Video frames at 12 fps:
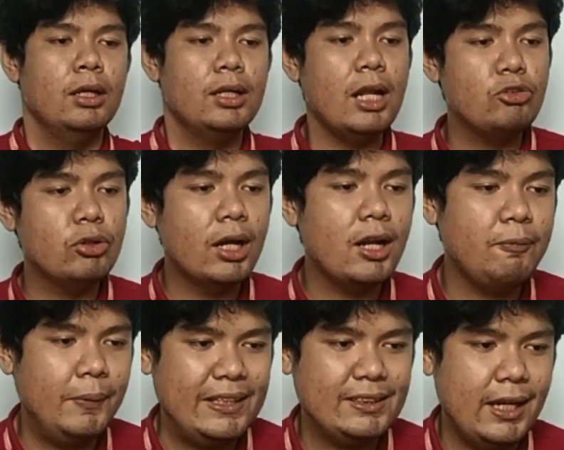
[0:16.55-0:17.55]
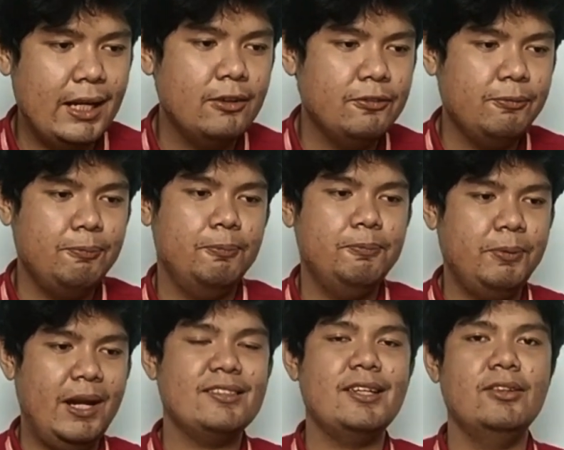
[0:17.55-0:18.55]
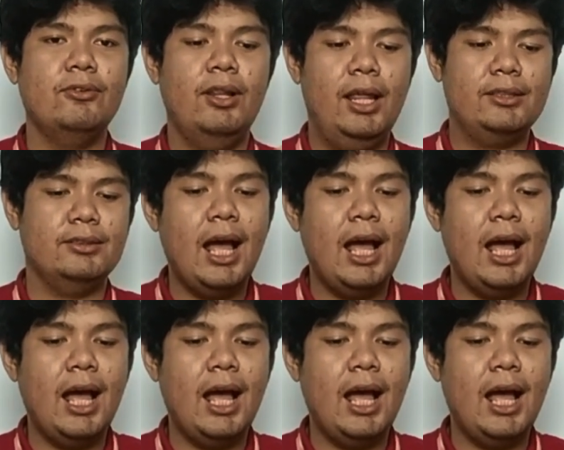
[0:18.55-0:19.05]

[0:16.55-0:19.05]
Dan juga ada fresh care fresh and relax.